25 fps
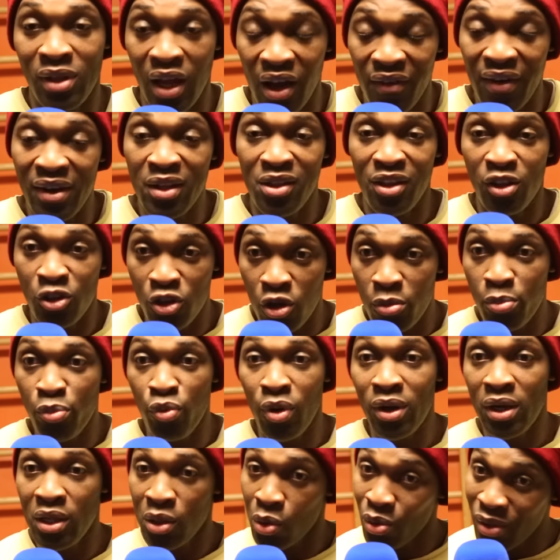travaille un
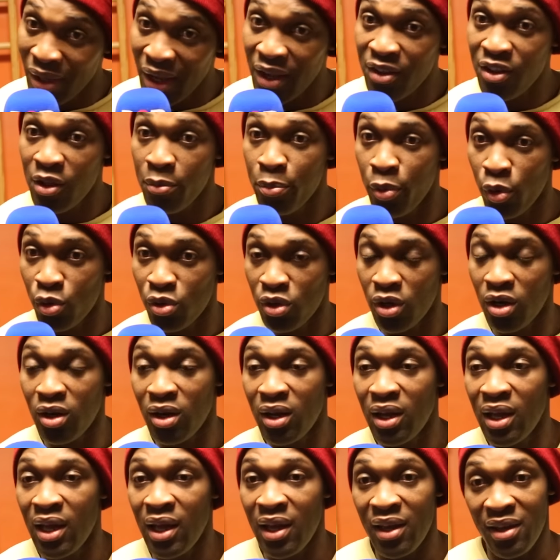point qui sont très importants.